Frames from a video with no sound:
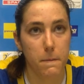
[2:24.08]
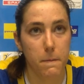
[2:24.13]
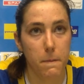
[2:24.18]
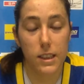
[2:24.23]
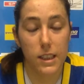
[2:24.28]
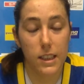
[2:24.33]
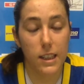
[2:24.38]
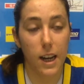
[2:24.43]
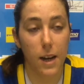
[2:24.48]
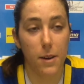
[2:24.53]

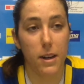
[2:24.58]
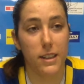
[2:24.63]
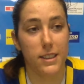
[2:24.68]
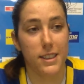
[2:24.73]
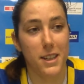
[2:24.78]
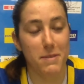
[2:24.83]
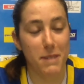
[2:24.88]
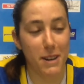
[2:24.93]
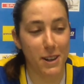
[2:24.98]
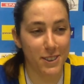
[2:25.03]
Y la verdad es
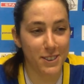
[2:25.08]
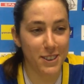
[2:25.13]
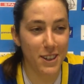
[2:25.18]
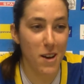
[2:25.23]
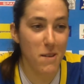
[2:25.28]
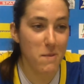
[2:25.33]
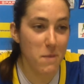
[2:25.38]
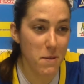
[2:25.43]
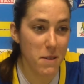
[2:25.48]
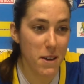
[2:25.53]
que me he
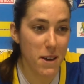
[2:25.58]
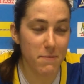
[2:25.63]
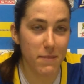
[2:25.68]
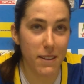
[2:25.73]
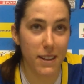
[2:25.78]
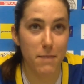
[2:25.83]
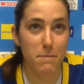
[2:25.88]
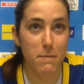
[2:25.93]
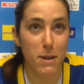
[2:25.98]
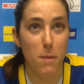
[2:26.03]
encontrado muy bien,
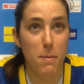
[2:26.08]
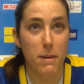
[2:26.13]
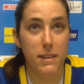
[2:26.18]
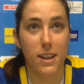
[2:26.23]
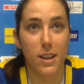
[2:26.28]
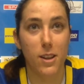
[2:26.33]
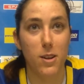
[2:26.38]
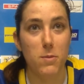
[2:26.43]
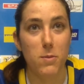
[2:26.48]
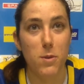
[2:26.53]
me, me, lo he
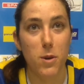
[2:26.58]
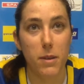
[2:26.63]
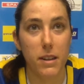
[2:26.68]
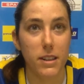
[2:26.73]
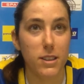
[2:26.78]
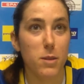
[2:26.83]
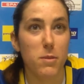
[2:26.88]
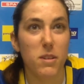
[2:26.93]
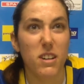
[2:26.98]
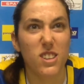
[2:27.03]
pasado muy
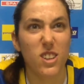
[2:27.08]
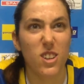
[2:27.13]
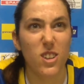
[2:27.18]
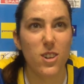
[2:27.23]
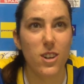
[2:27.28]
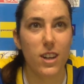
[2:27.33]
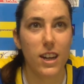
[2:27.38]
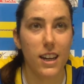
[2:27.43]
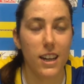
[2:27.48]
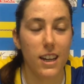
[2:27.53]
bien, sobre
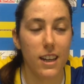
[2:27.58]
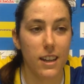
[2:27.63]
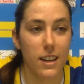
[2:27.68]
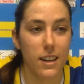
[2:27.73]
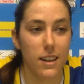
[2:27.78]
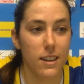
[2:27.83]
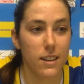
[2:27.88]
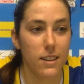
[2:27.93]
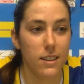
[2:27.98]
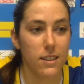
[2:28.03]
todo,
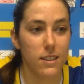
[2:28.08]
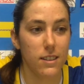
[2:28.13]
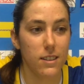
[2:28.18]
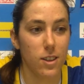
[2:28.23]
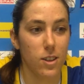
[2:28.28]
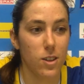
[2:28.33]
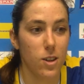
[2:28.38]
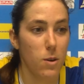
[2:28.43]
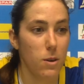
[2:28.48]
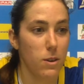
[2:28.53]
que
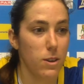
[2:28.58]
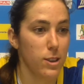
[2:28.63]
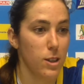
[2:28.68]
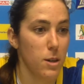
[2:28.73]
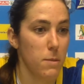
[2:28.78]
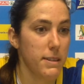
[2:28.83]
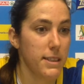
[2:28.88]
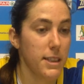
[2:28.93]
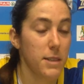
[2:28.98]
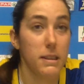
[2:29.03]
yo creo que cuando te
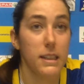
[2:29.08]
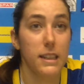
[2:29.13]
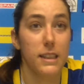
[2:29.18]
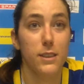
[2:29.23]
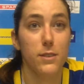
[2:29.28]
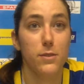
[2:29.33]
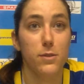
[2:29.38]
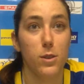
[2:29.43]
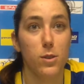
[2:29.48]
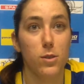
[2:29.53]
lo pasas bien y
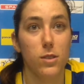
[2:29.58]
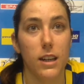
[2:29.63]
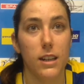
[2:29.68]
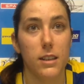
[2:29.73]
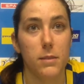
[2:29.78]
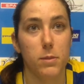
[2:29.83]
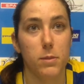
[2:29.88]
disfrutas,